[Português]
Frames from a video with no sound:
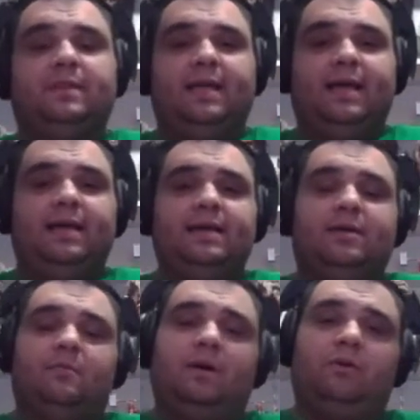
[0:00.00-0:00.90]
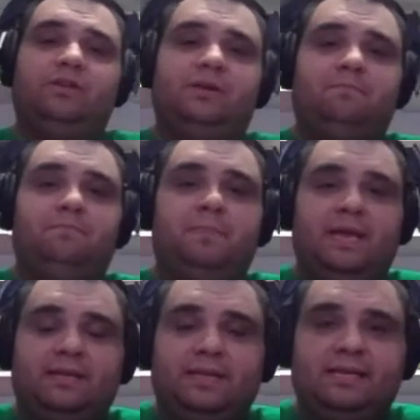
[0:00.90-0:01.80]
né? Uma loja
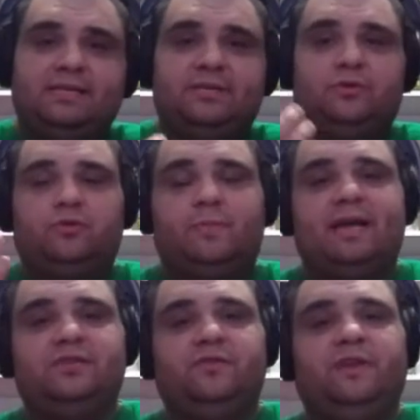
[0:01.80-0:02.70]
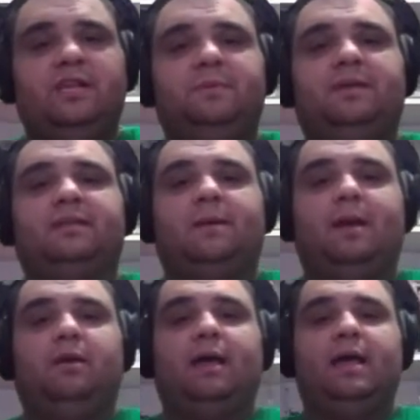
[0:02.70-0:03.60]
bem interessante, é o Tomás e o Felipe que
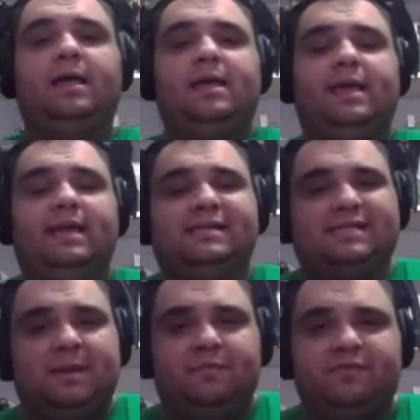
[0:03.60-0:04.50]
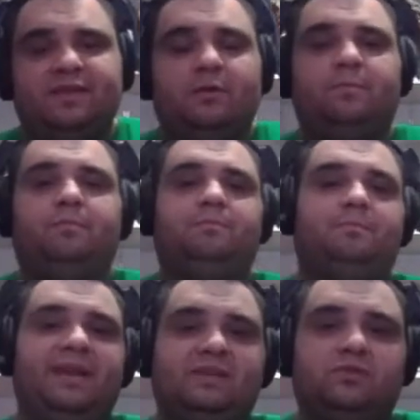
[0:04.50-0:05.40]
trabalham lá, eles sempre fizeram
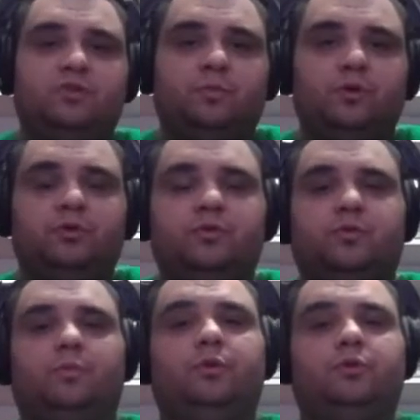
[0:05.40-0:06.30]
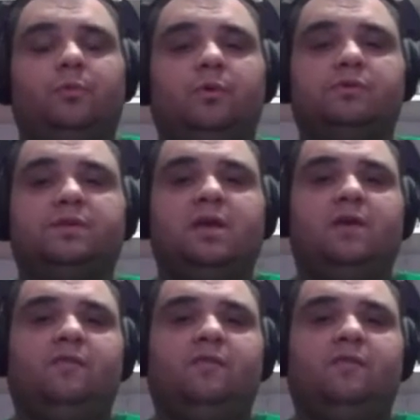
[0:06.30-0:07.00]
preços muito, muito bons.